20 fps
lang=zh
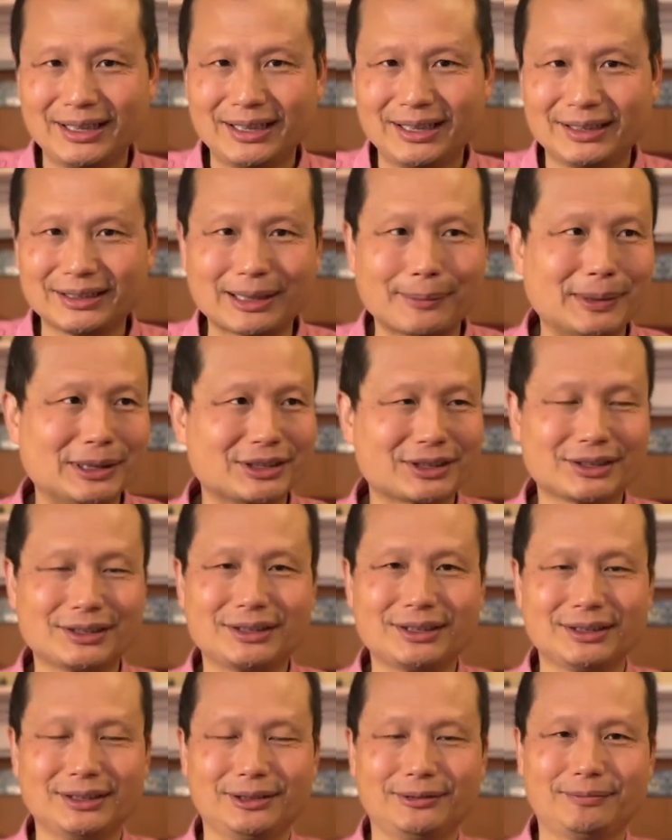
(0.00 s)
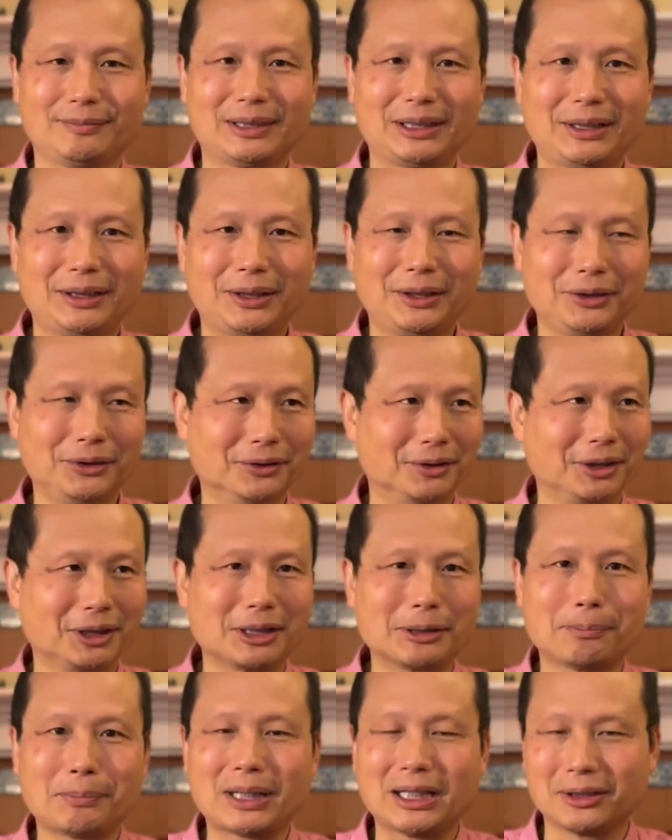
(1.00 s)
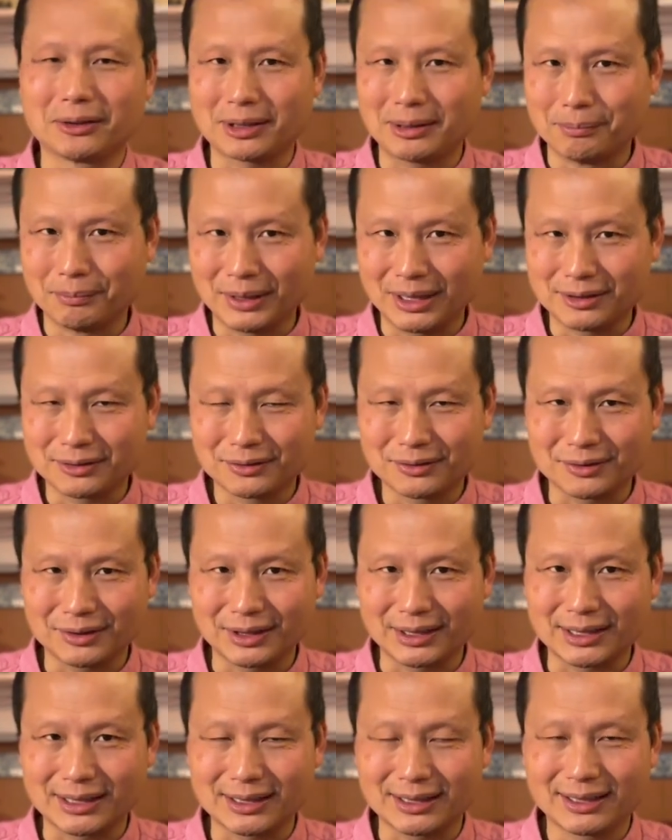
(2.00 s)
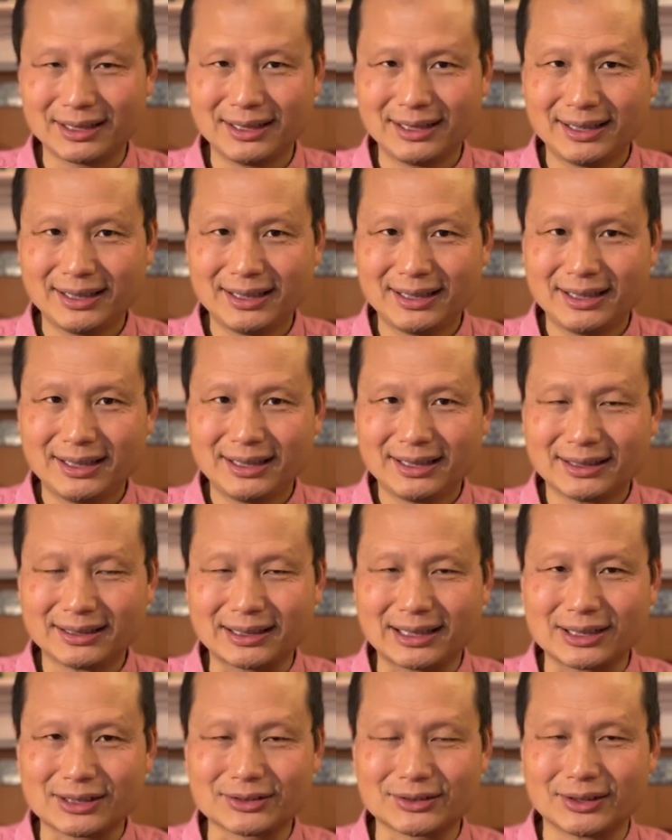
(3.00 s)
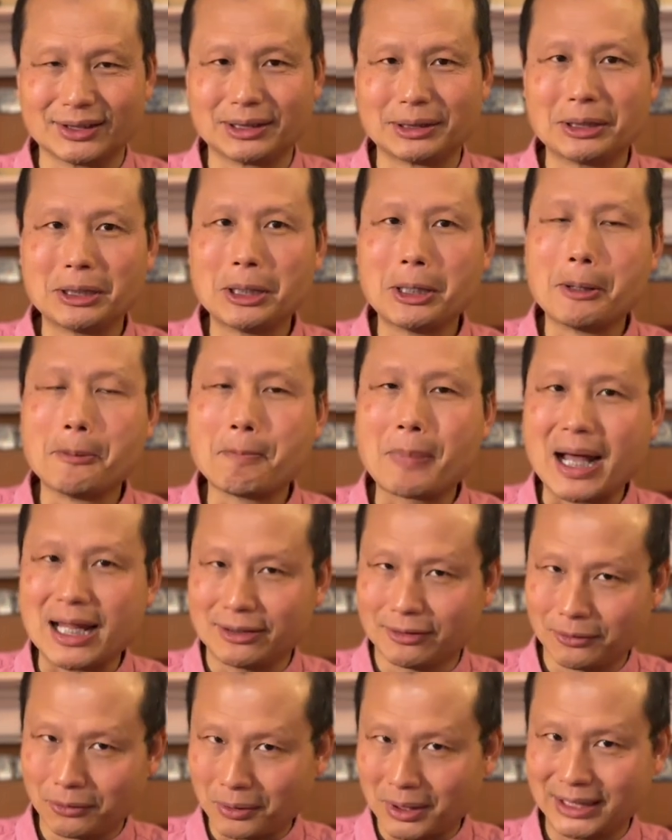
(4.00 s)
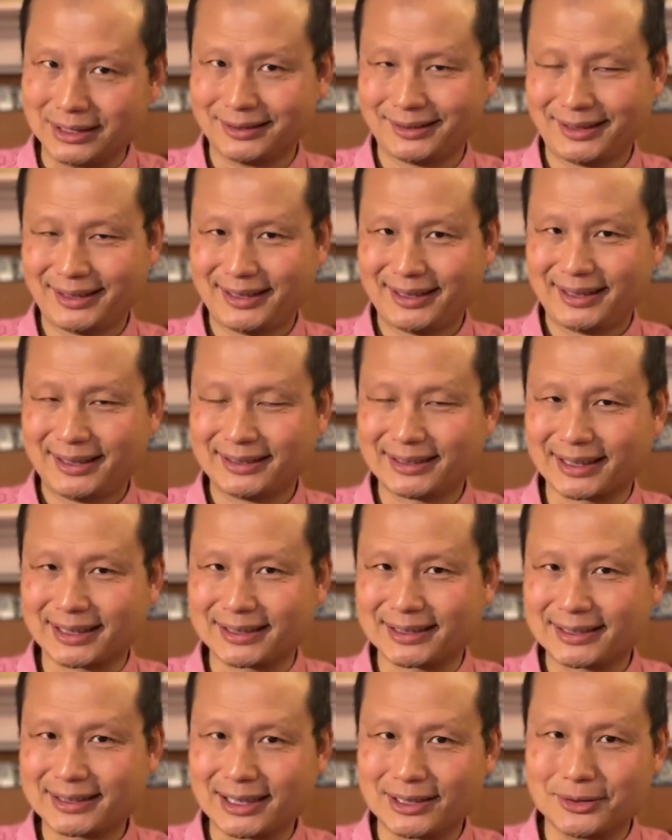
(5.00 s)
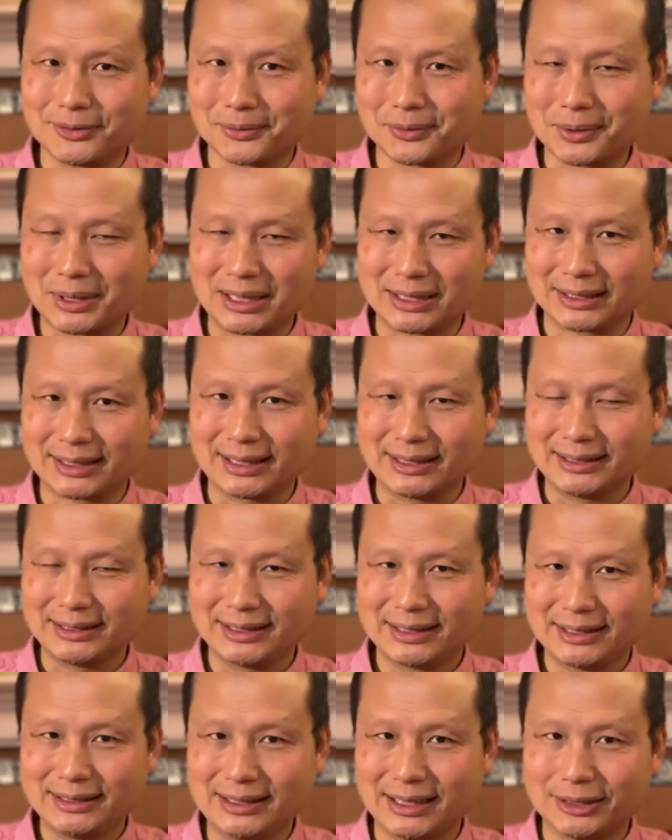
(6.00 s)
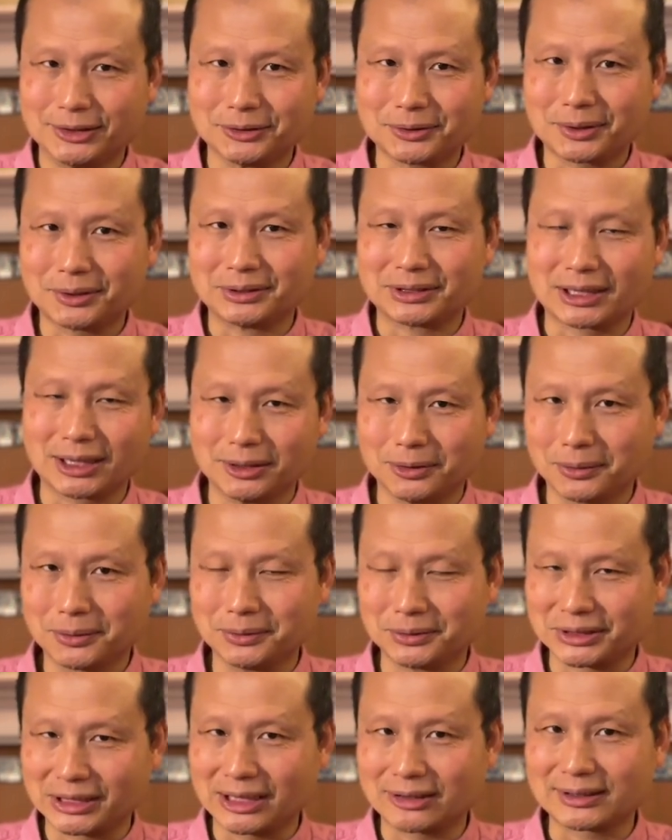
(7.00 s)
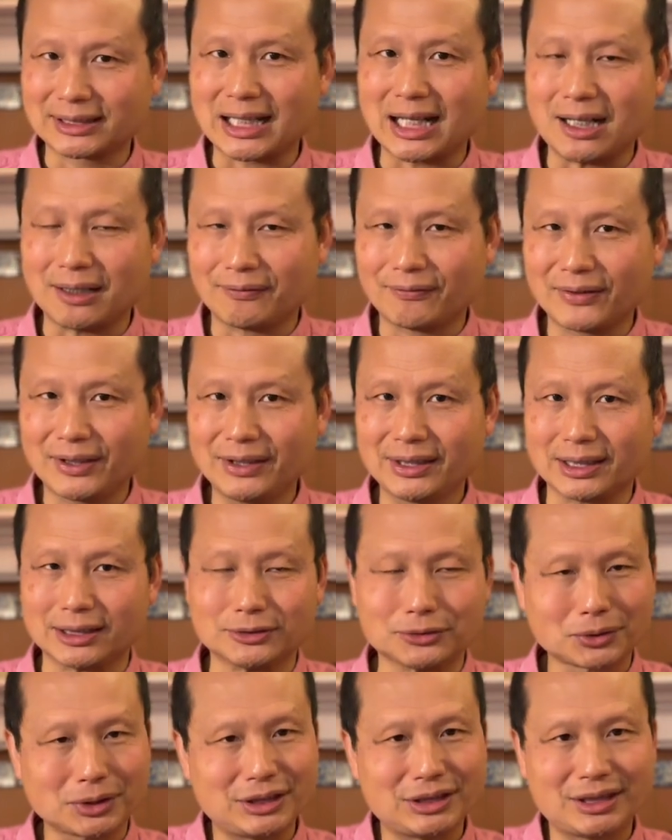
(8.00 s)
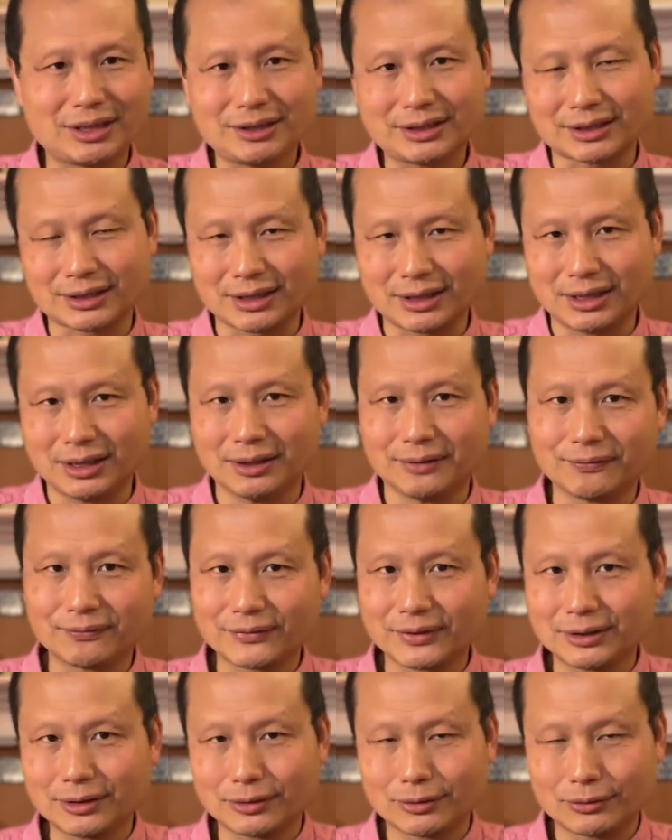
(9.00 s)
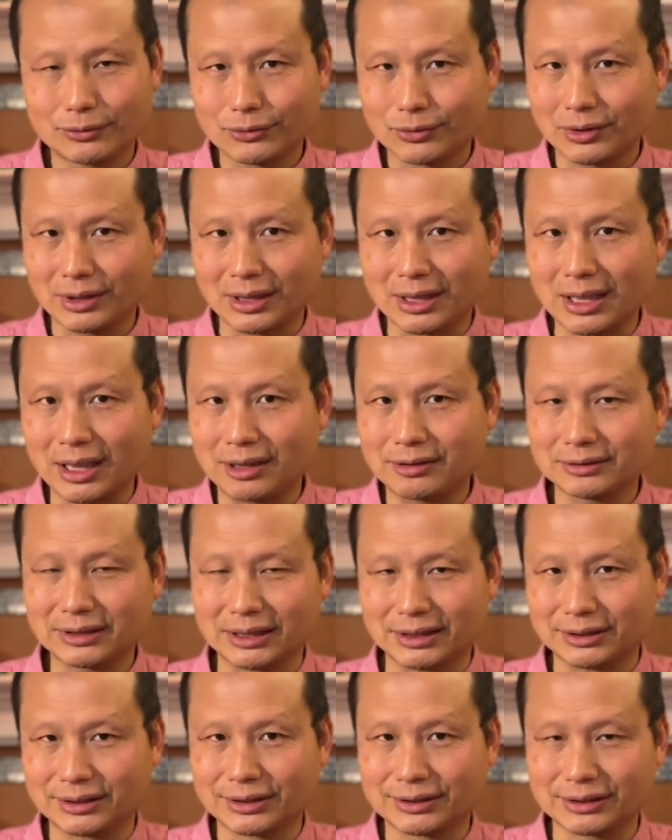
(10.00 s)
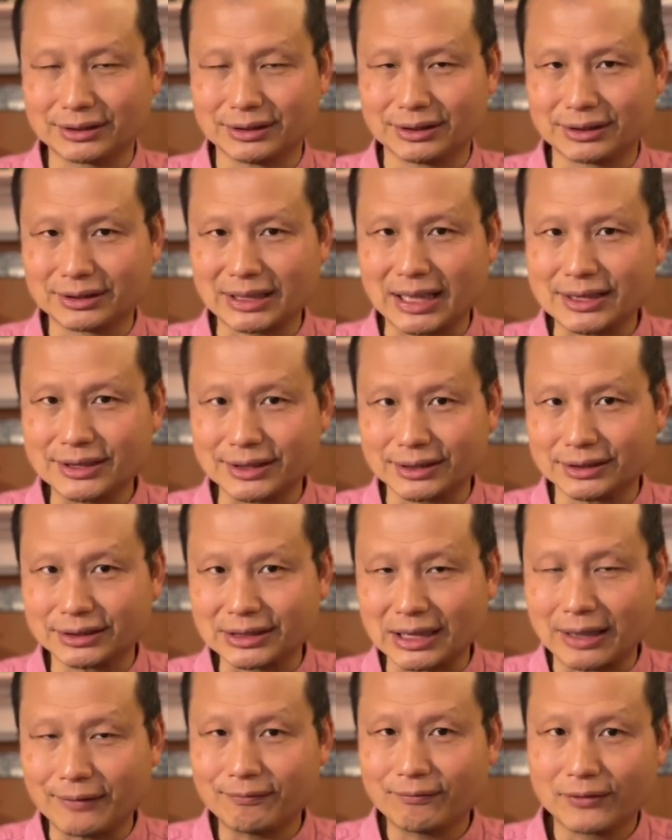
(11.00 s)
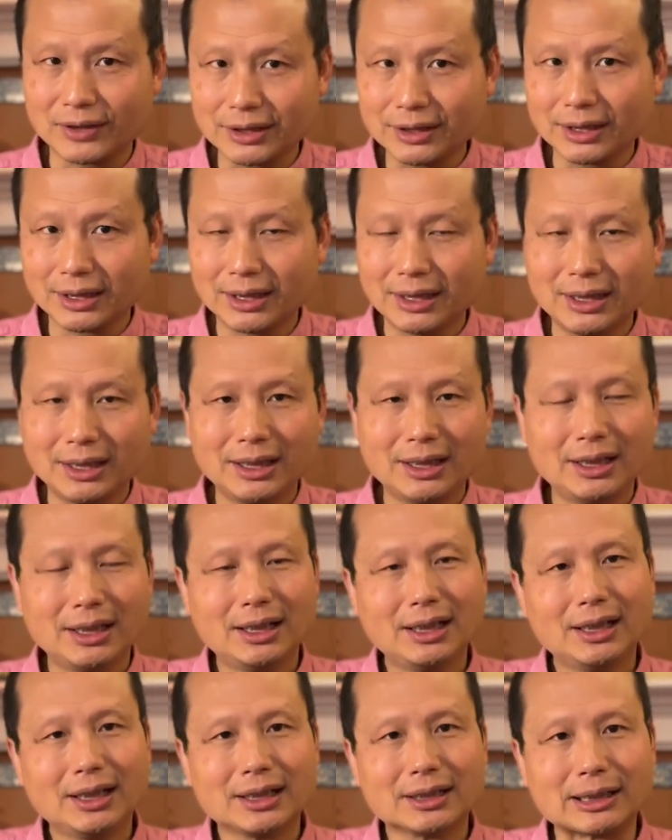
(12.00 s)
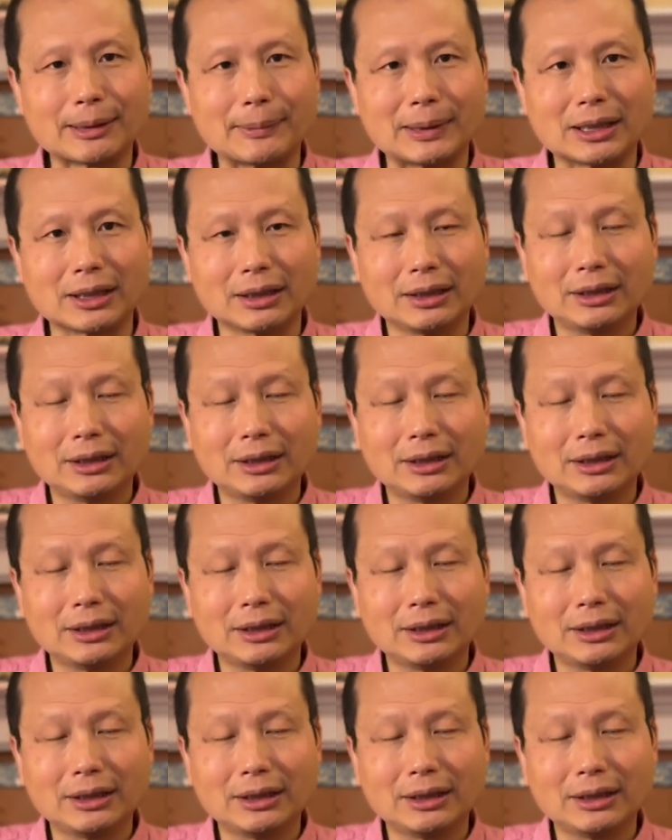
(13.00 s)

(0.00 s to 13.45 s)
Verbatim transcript: 他们自己有一个判断标准的啊，说判断这个症状的严重程度是要打分的，最轻的是零分，最高的是三十三分。那么